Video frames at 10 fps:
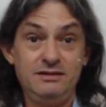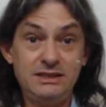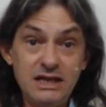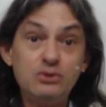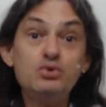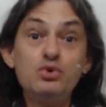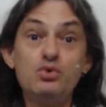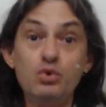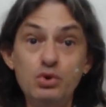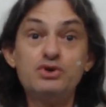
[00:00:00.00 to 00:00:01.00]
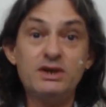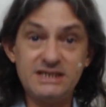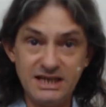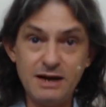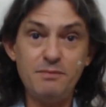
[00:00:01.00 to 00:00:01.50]
tanto do curso,
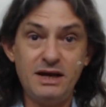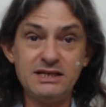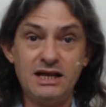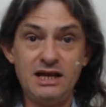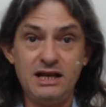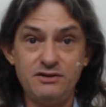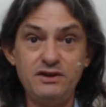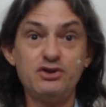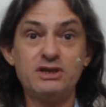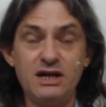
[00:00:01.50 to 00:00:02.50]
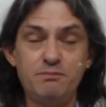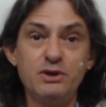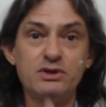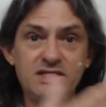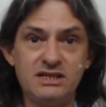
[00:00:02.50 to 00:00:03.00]
as, as, as
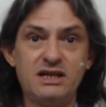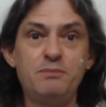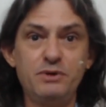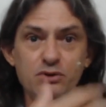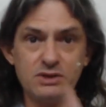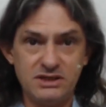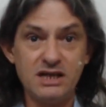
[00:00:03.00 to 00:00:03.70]
fisioterapeutas e terapeutas,